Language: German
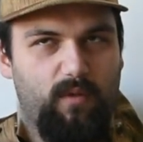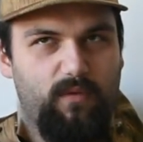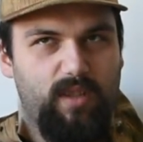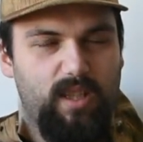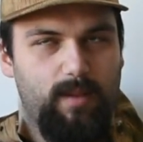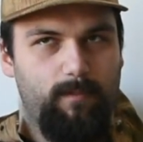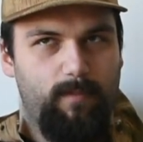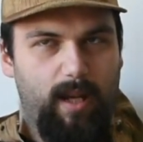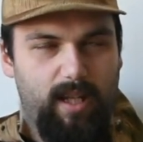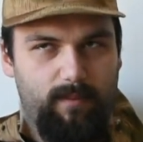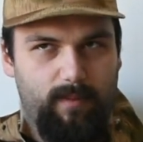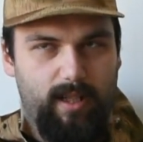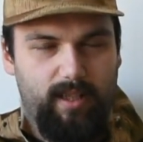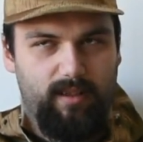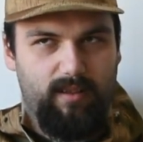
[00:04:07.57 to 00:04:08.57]
auf Ebay
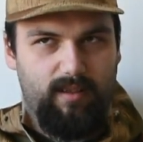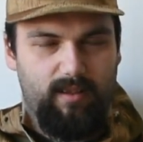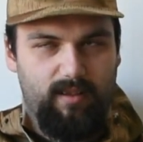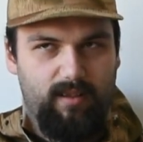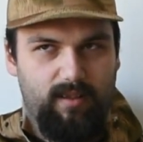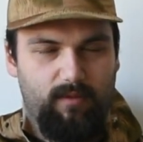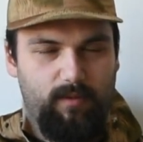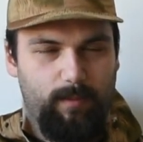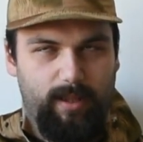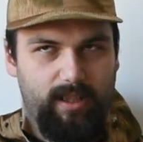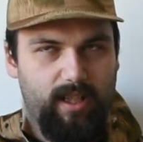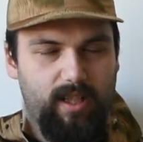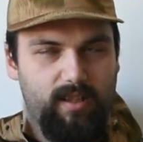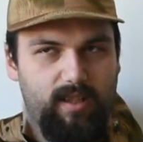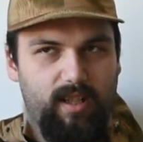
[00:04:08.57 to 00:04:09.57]
mal gesehen, auf Ebay
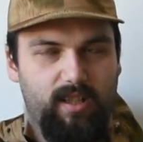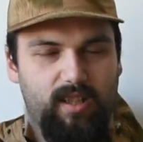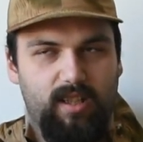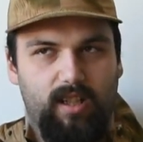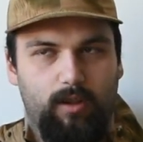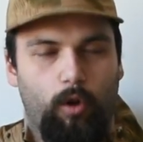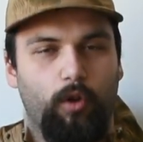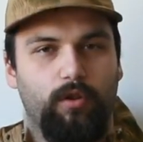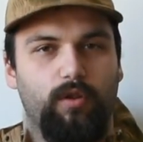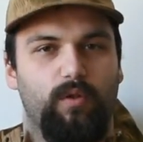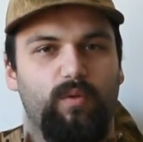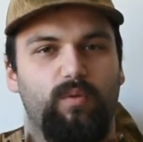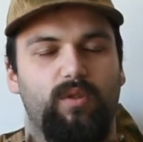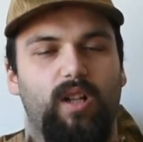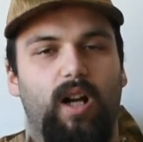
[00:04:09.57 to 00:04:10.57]
Kleinanzeigen, die nach Leuten
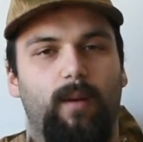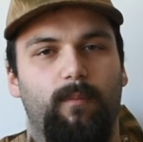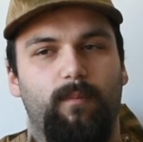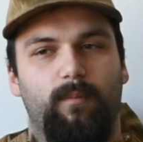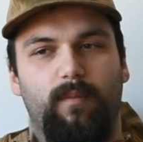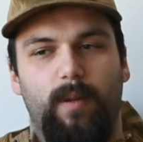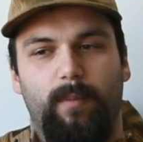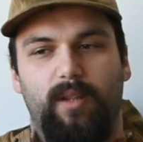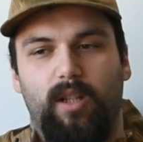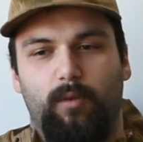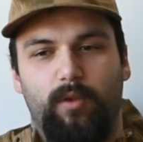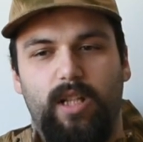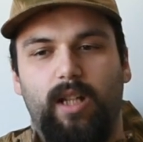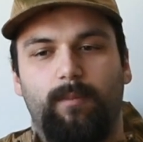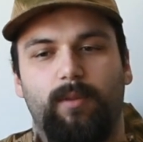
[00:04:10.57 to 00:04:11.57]
gesucht haben, wenn man nach
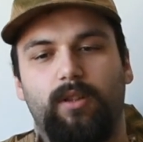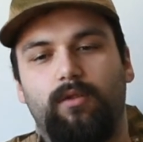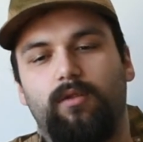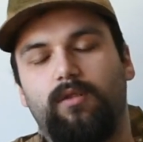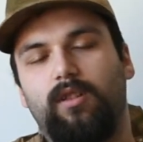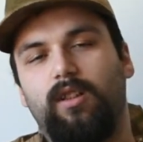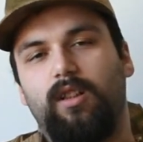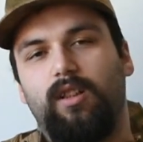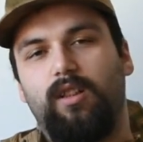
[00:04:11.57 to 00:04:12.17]
Reenactment guckt.